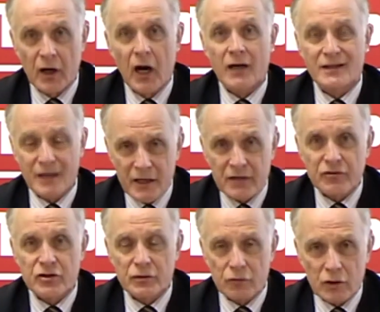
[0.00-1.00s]
а третьего,
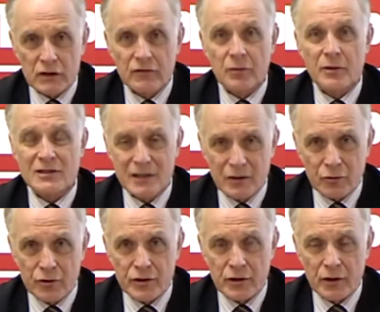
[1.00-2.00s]
четвертого и
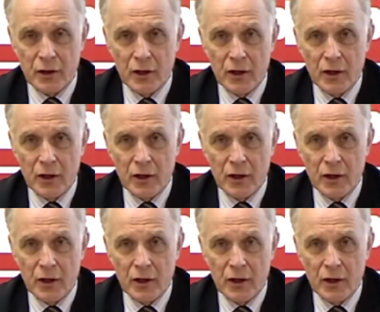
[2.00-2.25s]
последующих.